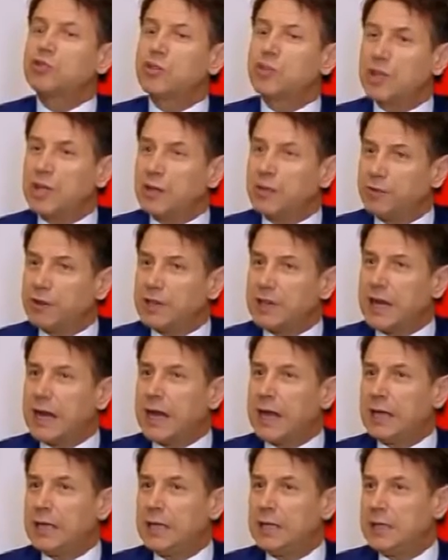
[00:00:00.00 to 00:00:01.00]
non
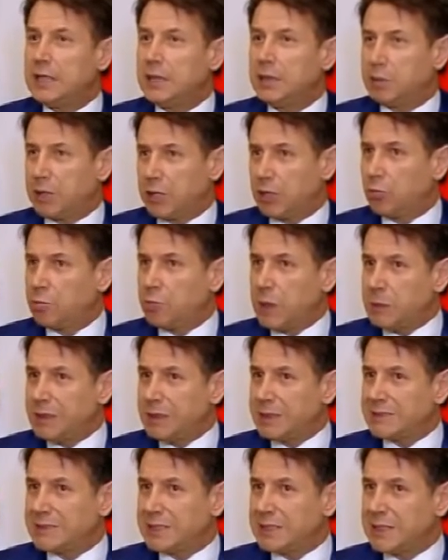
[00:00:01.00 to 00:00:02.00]
significa perché
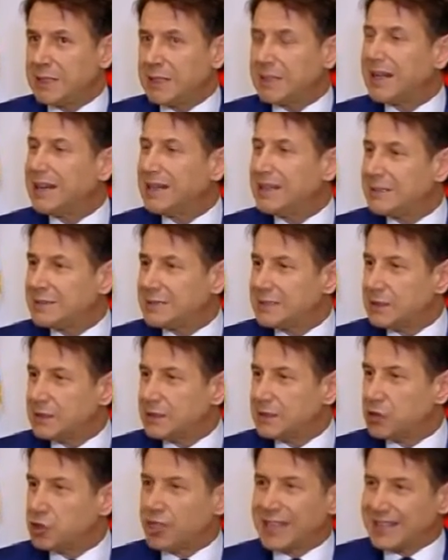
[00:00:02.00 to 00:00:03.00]
dobbiamo essere
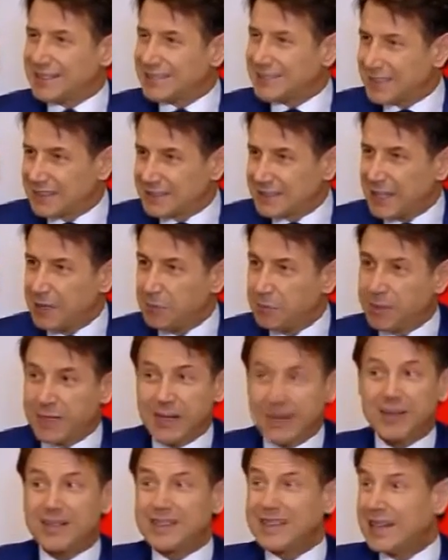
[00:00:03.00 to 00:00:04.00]
realistici che a
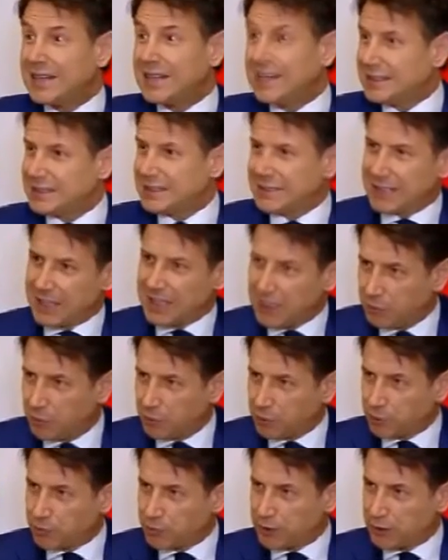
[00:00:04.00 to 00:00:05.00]
settembre
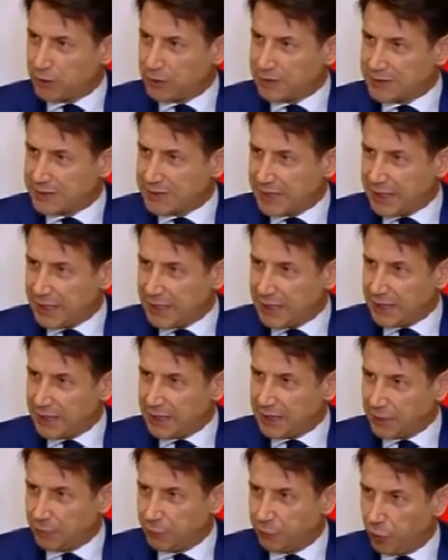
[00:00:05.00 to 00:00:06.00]
realizzeremo tutte queste
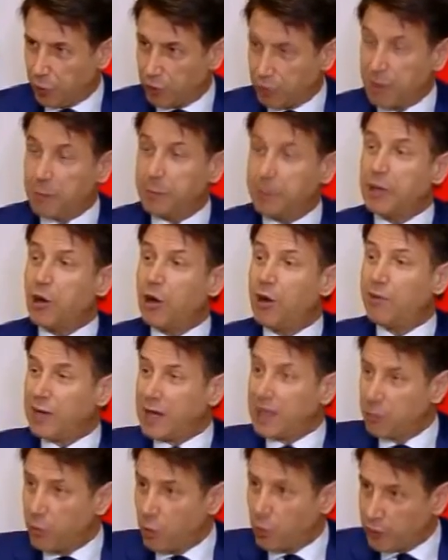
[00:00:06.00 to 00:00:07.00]
riforme, però
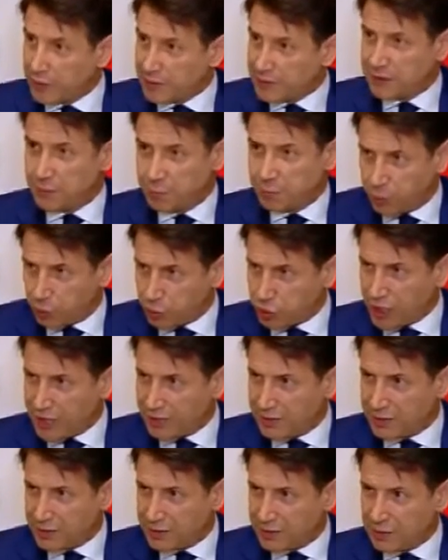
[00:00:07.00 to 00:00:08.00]
avremo questi
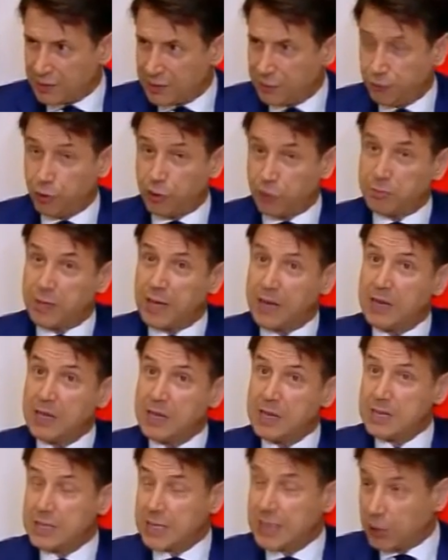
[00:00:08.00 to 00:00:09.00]
progetti di riforma,
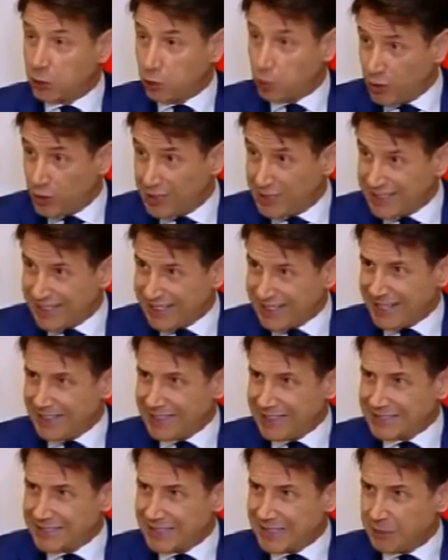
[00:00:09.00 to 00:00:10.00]
alcuni da
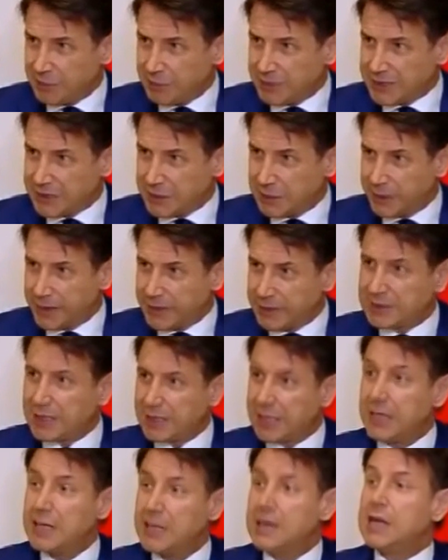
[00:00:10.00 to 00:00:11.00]
realizzare
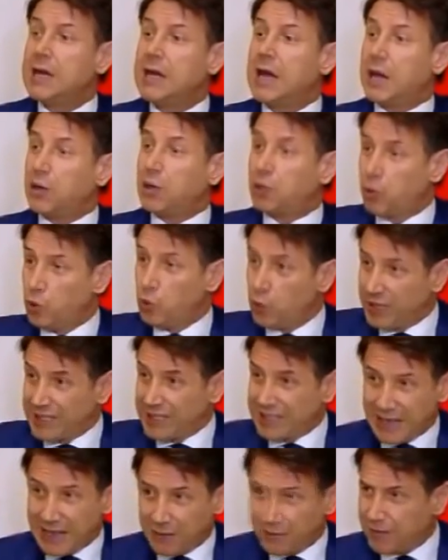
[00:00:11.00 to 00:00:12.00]
immediatamente,
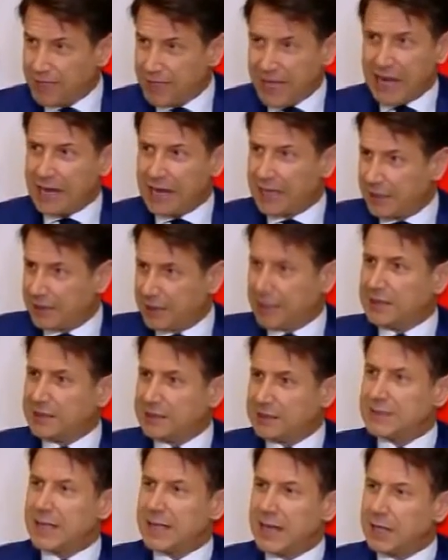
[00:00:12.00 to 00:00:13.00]
alcuni da avviare e
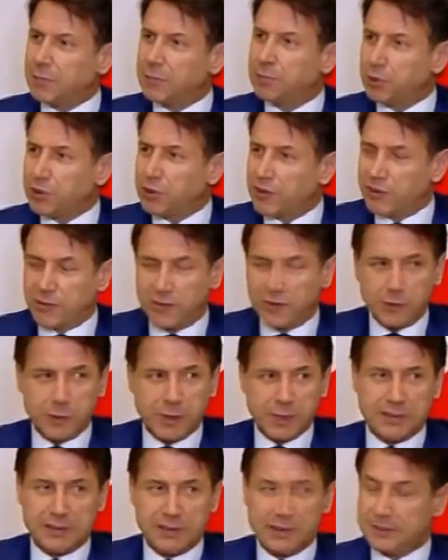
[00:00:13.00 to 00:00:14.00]
realizzare
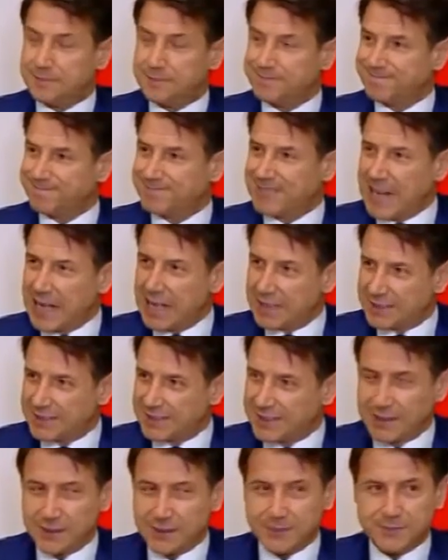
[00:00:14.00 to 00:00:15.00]
progressivamente.
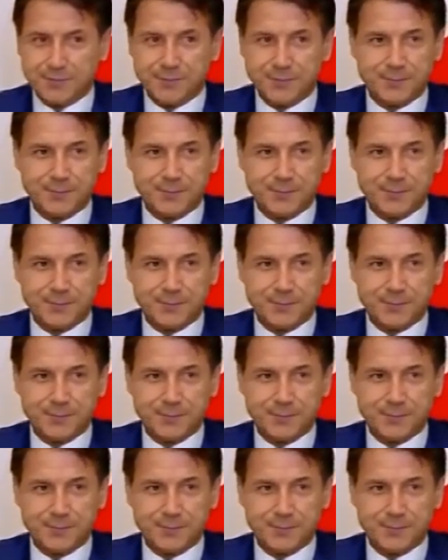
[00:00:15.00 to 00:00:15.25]
Grazie.